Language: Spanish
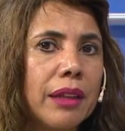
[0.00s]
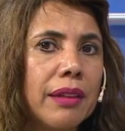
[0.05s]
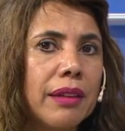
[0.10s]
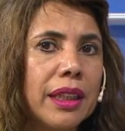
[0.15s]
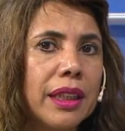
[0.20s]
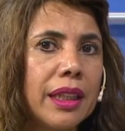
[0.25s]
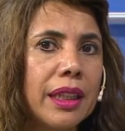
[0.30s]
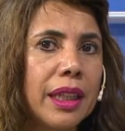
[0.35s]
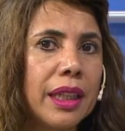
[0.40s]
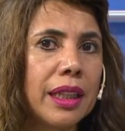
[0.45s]
de
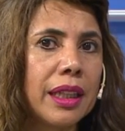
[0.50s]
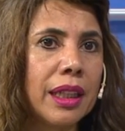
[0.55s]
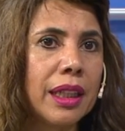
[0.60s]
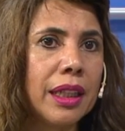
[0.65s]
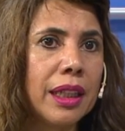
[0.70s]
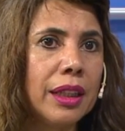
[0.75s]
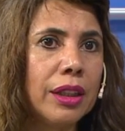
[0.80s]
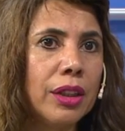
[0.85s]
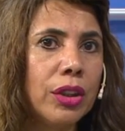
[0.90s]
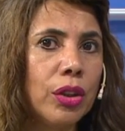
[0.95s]
baterías de
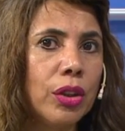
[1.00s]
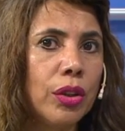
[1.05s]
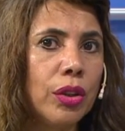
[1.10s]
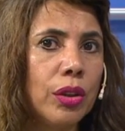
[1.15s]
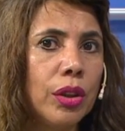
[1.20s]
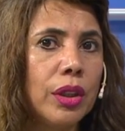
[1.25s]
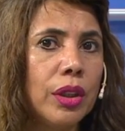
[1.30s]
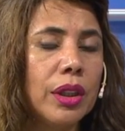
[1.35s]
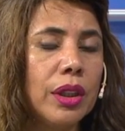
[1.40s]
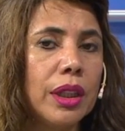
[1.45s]
litio.
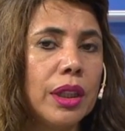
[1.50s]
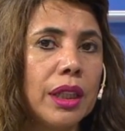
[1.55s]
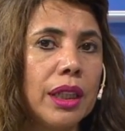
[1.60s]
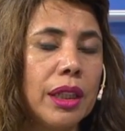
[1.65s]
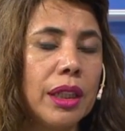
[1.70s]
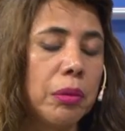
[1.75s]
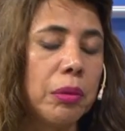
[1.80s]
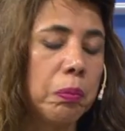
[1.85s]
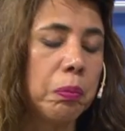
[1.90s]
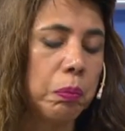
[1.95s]

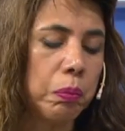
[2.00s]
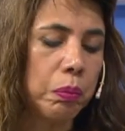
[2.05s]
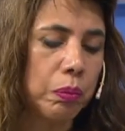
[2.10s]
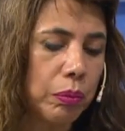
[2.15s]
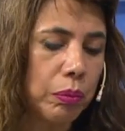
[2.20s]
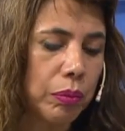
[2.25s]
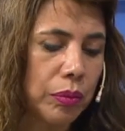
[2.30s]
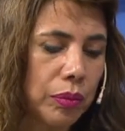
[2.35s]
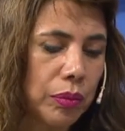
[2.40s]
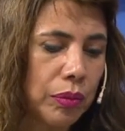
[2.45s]
Eh,
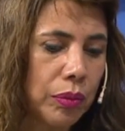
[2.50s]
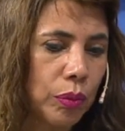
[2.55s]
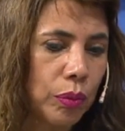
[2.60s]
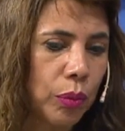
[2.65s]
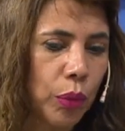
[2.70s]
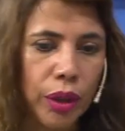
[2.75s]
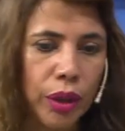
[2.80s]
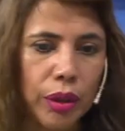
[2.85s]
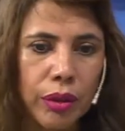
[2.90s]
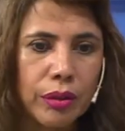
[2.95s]

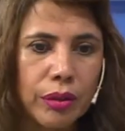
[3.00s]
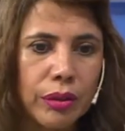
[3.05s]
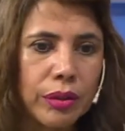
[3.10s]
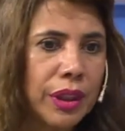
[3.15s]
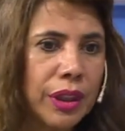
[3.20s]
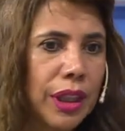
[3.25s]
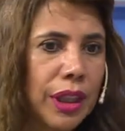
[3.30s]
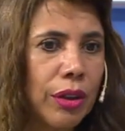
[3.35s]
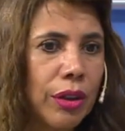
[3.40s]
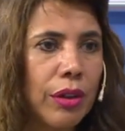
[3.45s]
bueno,
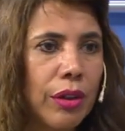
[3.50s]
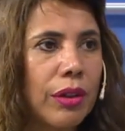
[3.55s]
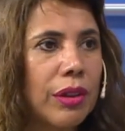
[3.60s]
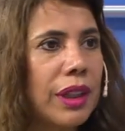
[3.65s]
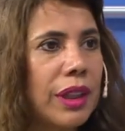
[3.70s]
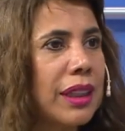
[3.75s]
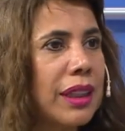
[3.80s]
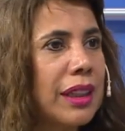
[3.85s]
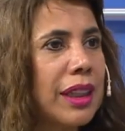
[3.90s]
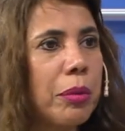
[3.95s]
digo,
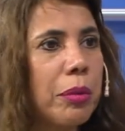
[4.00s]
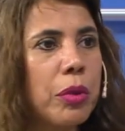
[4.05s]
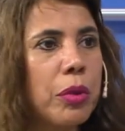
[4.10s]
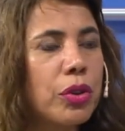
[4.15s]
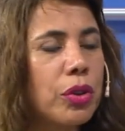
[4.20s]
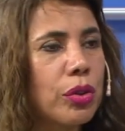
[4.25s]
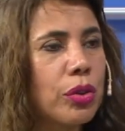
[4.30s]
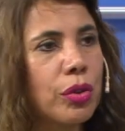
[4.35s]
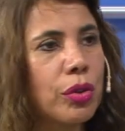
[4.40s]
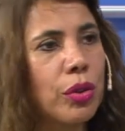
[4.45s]

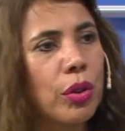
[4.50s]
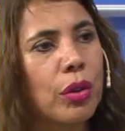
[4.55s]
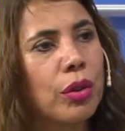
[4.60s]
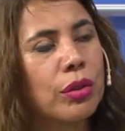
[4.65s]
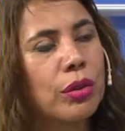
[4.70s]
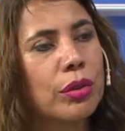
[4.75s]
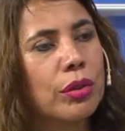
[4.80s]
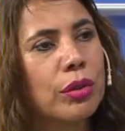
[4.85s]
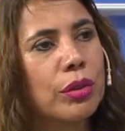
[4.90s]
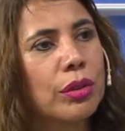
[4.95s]
estamos
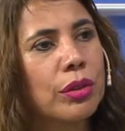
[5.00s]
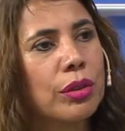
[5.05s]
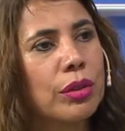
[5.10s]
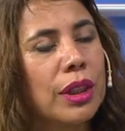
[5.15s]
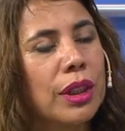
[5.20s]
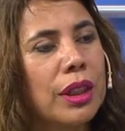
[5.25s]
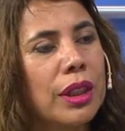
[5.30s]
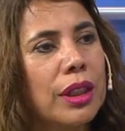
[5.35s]
con